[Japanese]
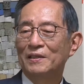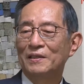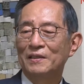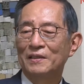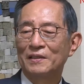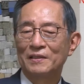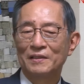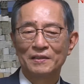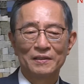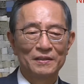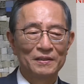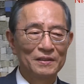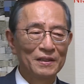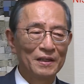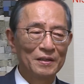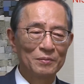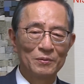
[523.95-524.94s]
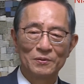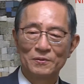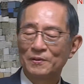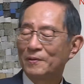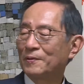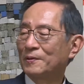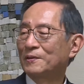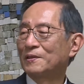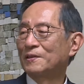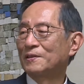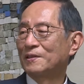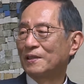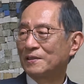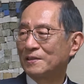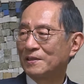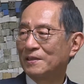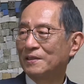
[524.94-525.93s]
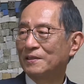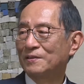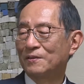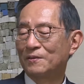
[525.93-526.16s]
えー、理解も深まってきたし